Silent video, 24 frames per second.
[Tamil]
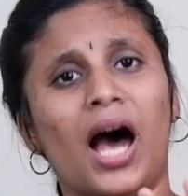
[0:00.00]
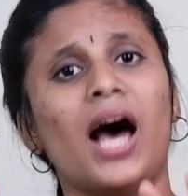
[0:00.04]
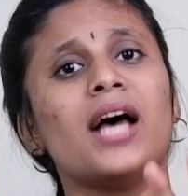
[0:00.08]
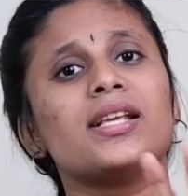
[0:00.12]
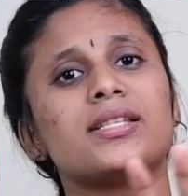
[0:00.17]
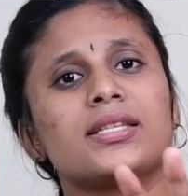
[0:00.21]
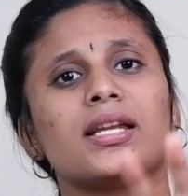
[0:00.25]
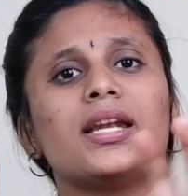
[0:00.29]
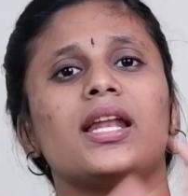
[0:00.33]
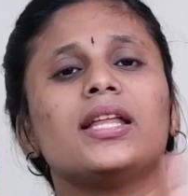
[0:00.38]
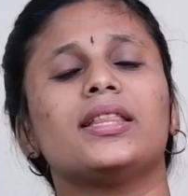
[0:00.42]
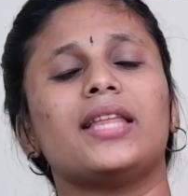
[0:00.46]

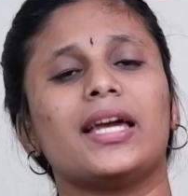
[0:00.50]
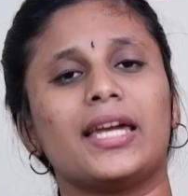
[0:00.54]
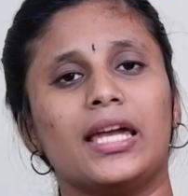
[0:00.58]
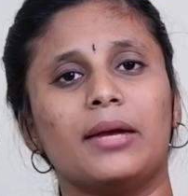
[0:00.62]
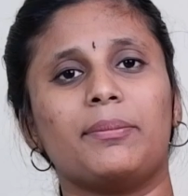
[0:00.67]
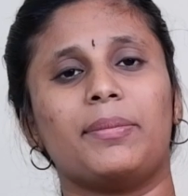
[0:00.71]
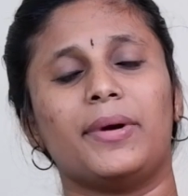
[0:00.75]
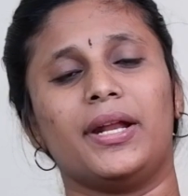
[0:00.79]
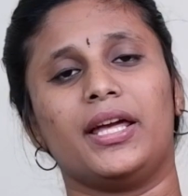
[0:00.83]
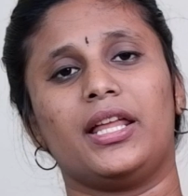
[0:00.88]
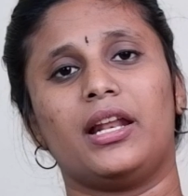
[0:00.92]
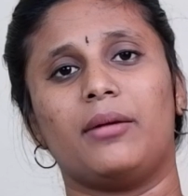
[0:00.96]
ஹாஸ்டல்ல
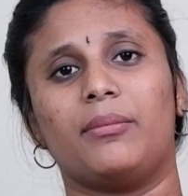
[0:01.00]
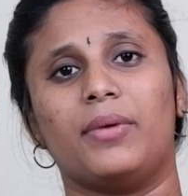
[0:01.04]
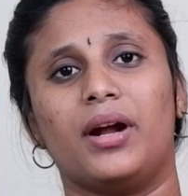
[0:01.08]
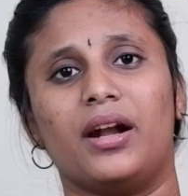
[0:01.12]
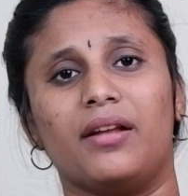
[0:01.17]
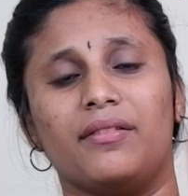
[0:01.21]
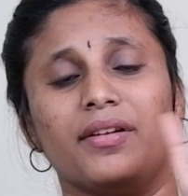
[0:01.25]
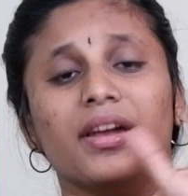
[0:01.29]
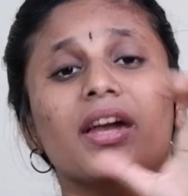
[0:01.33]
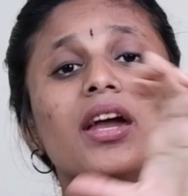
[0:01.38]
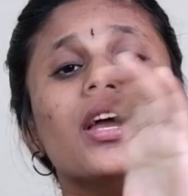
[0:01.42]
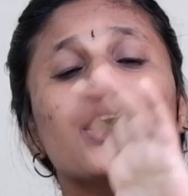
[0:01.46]
தங்கி படிக்கிற
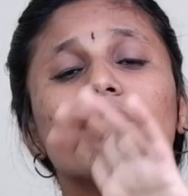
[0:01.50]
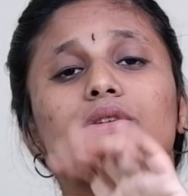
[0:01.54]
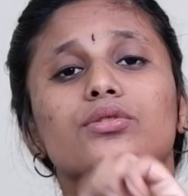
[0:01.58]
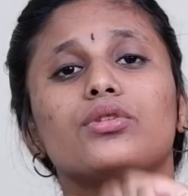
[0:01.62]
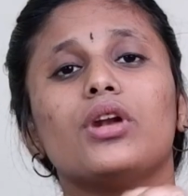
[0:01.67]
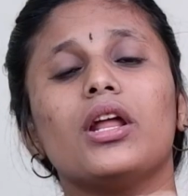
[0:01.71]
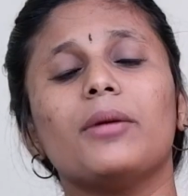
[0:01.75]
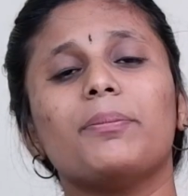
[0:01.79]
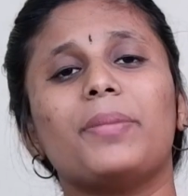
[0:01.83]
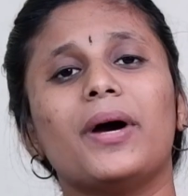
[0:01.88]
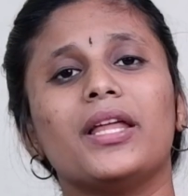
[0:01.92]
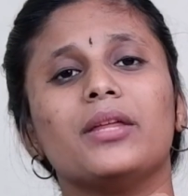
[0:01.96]
மாணவி
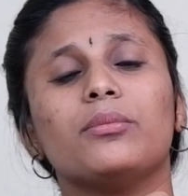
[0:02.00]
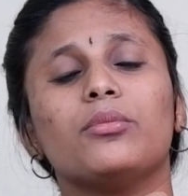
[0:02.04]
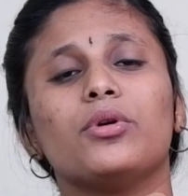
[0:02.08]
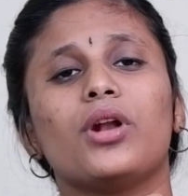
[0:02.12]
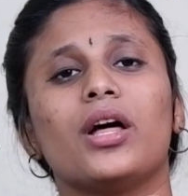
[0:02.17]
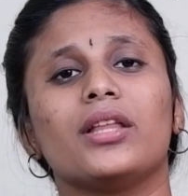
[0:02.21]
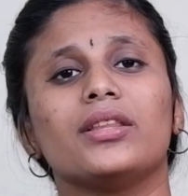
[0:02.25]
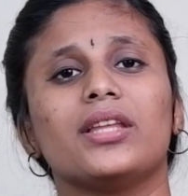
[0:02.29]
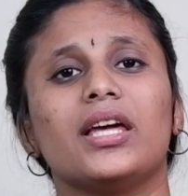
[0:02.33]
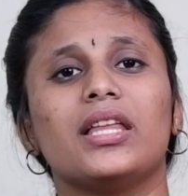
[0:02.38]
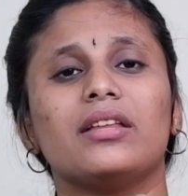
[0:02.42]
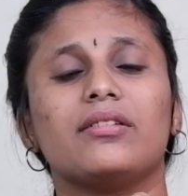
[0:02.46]
ஜூலை
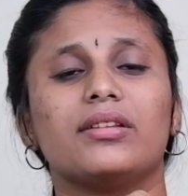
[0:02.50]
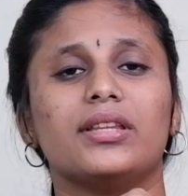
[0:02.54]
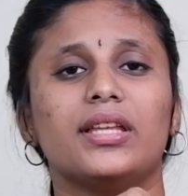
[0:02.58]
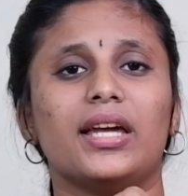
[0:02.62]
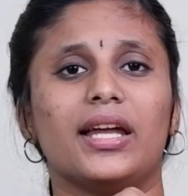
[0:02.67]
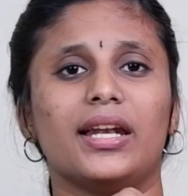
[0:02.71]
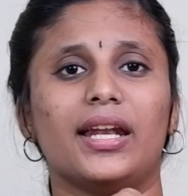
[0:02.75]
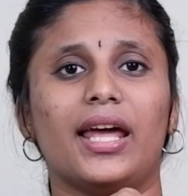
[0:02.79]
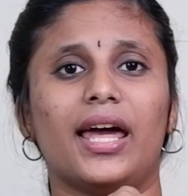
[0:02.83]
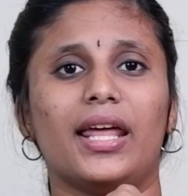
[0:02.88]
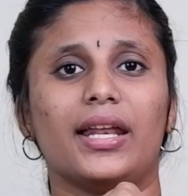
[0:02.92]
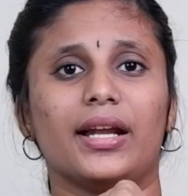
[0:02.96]
பதிமூணாம் தேதி
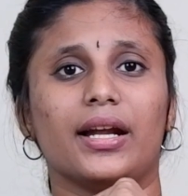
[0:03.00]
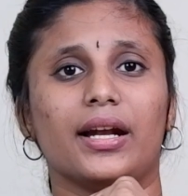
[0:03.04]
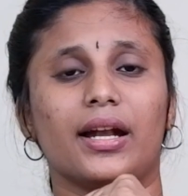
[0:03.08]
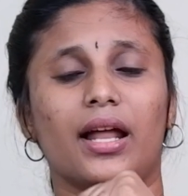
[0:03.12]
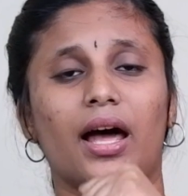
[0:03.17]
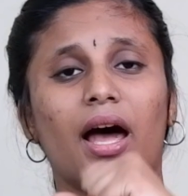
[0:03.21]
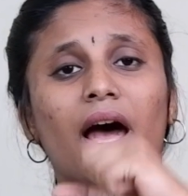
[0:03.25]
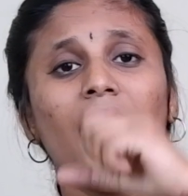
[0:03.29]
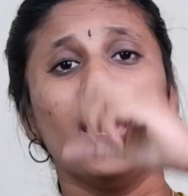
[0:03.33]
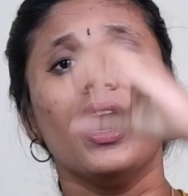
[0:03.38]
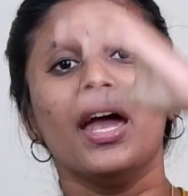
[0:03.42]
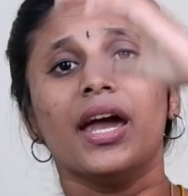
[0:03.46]
வந்து என்ன
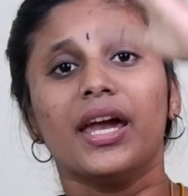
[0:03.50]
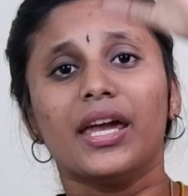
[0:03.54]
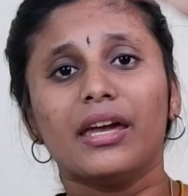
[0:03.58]
இருக்குன்னா